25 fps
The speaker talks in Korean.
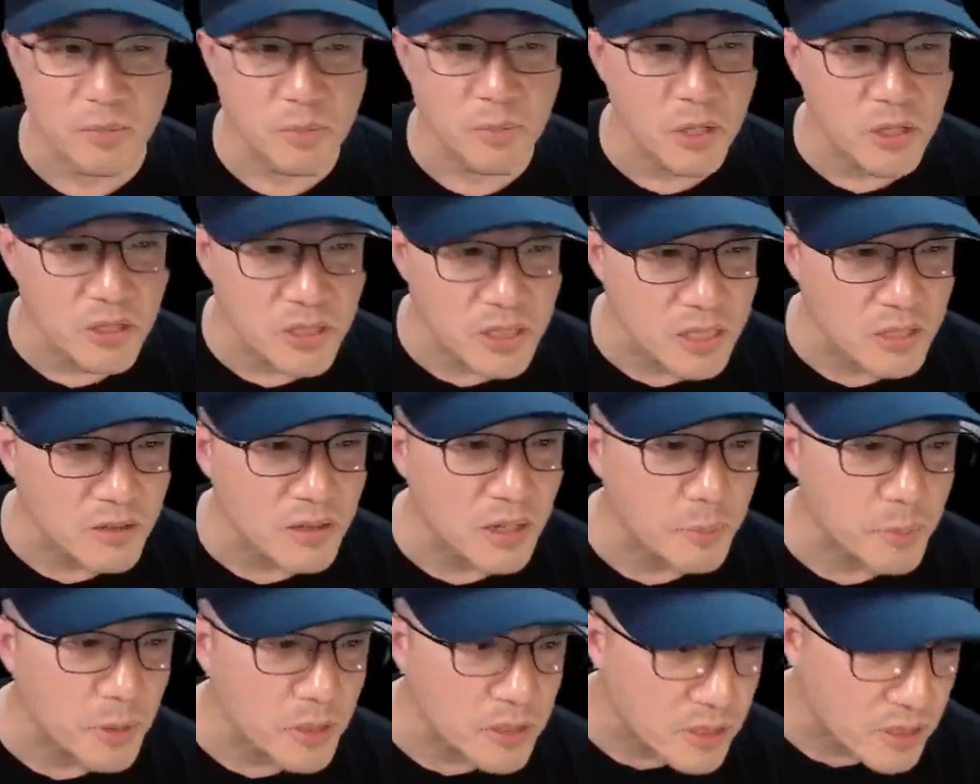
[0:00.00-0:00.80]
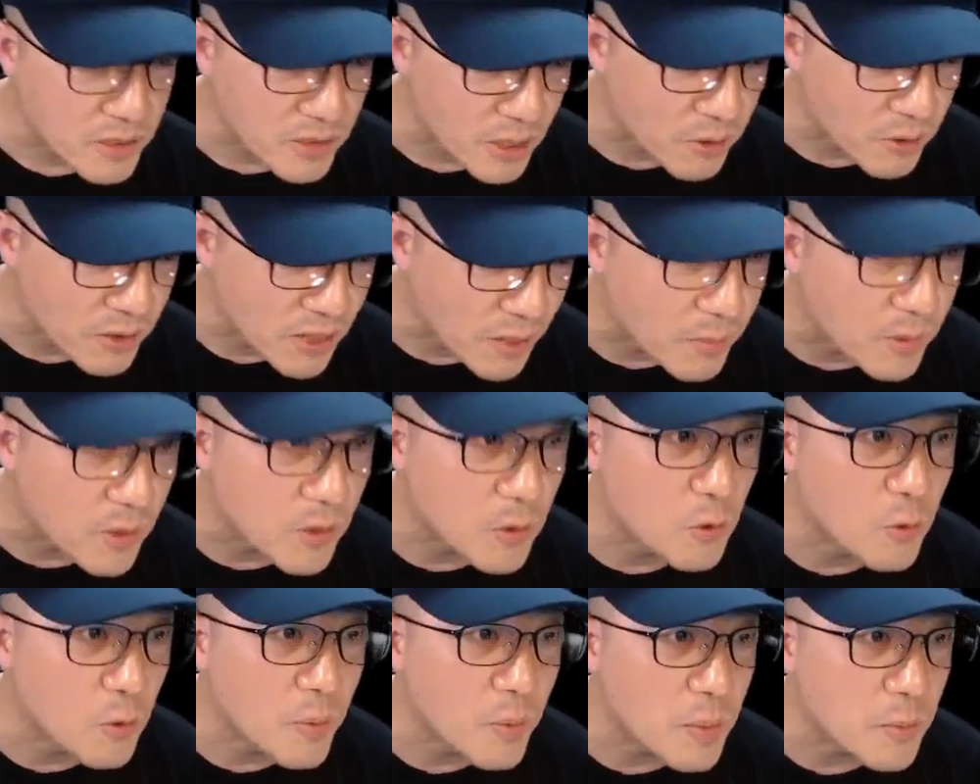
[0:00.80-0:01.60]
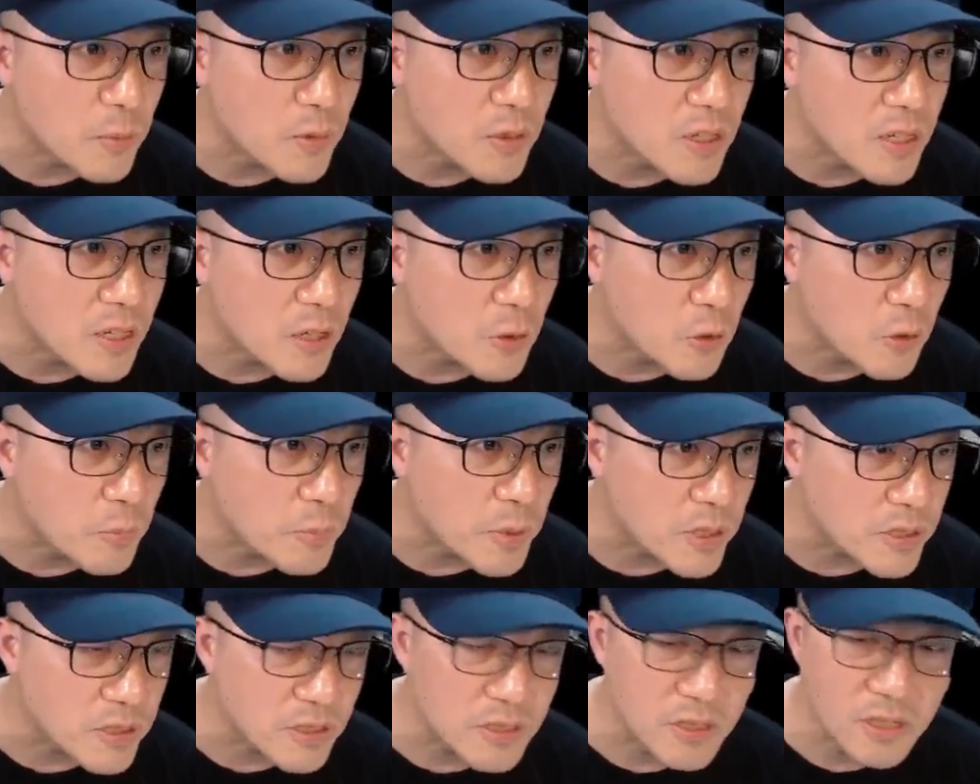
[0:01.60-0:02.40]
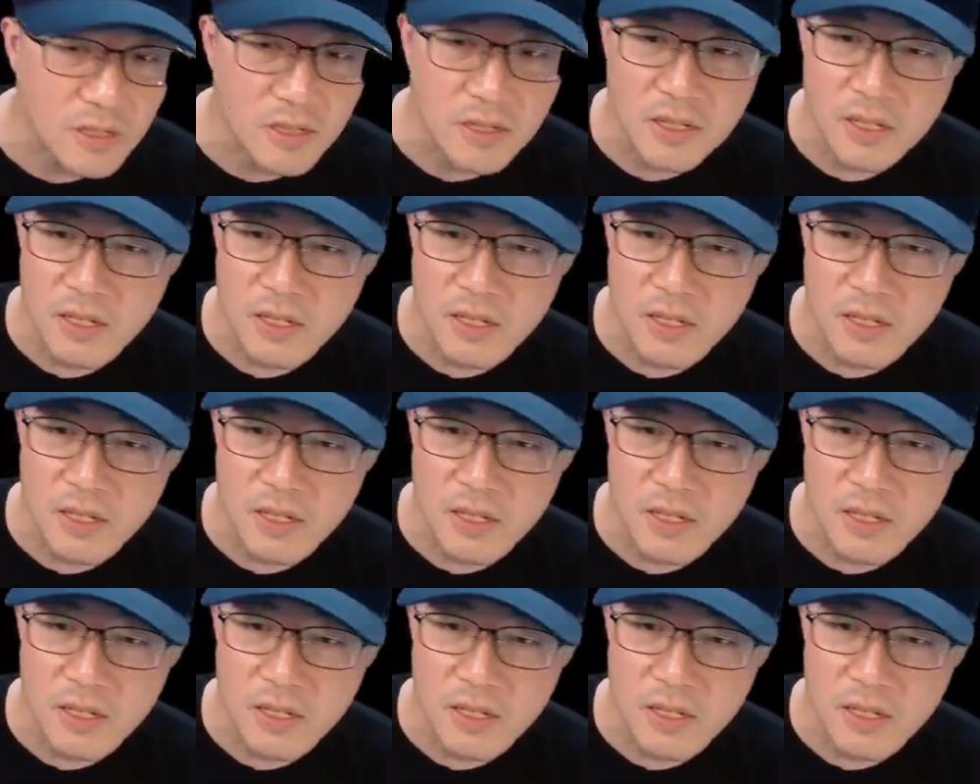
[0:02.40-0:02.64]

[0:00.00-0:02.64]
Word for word: 폈을 거야, 폈을 거야. 왜냐면 노말 보니까 이거 폈어.